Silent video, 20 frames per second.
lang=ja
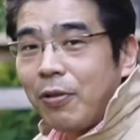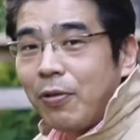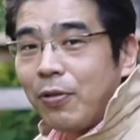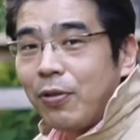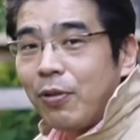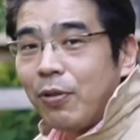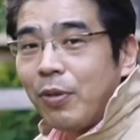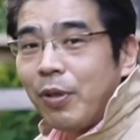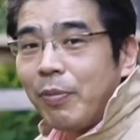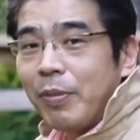こう
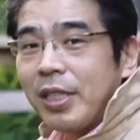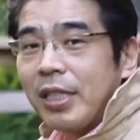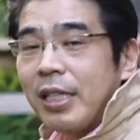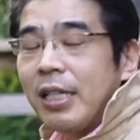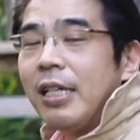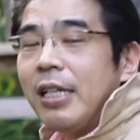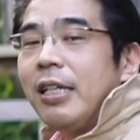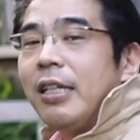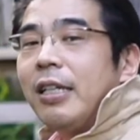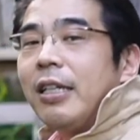と思います、
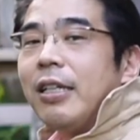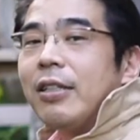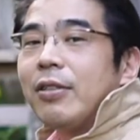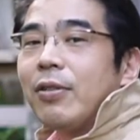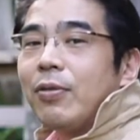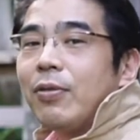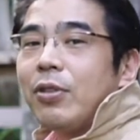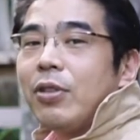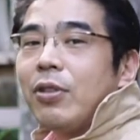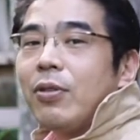えそ
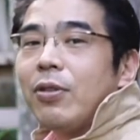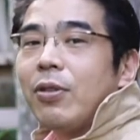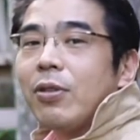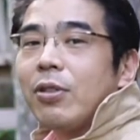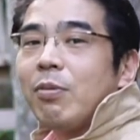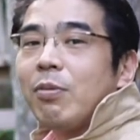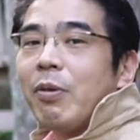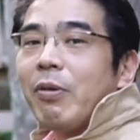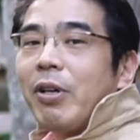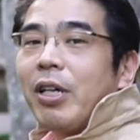のうちの1
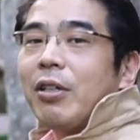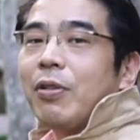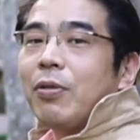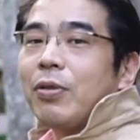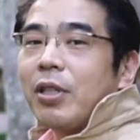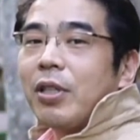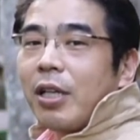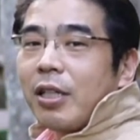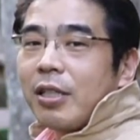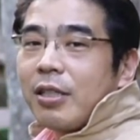つ目はこ
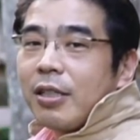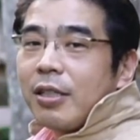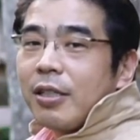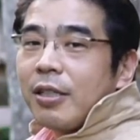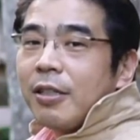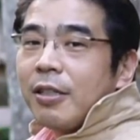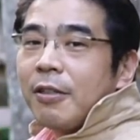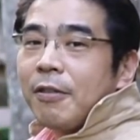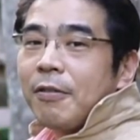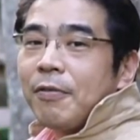ちらで
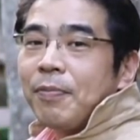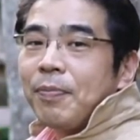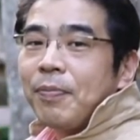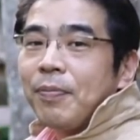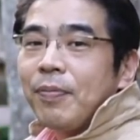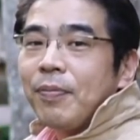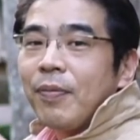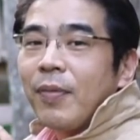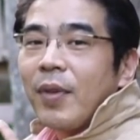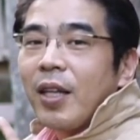す
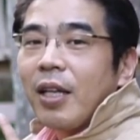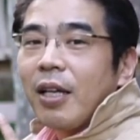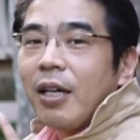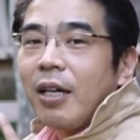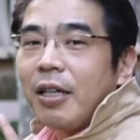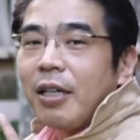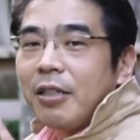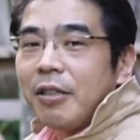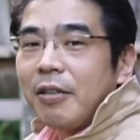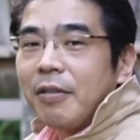
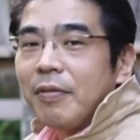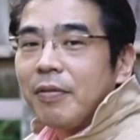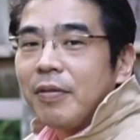はい